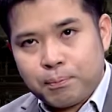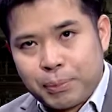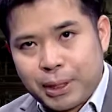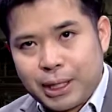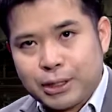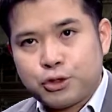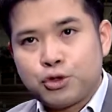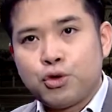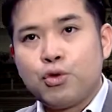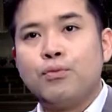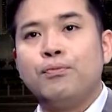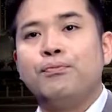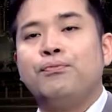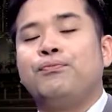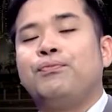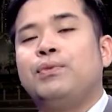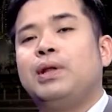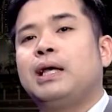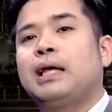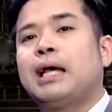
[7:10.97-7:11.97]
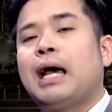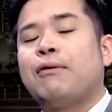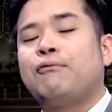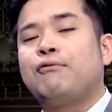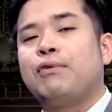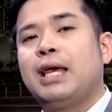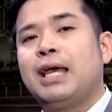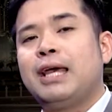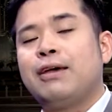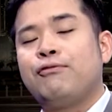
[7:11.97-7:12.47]
ประชุมนะครับ
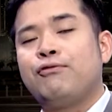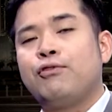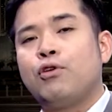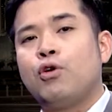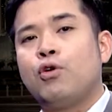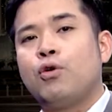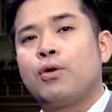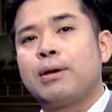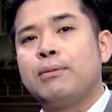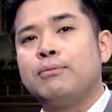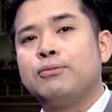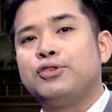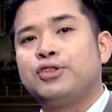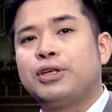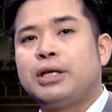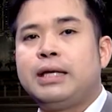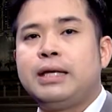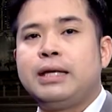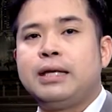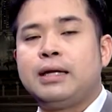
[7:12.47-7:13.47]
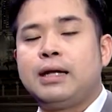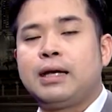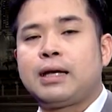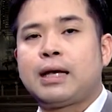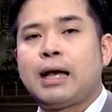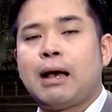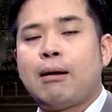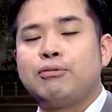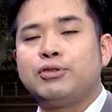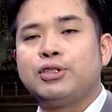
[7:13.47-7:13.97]
FOMC นะ
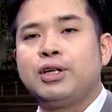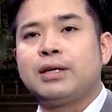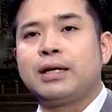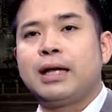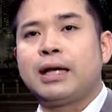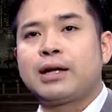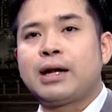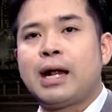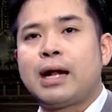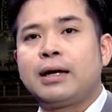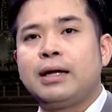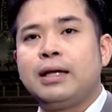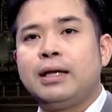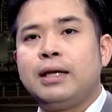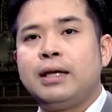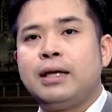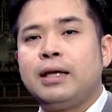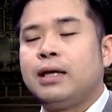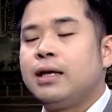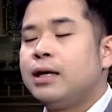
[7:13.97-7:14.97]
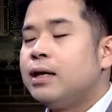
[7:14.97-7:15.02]
ครับ ซึ่งในครั้งนี้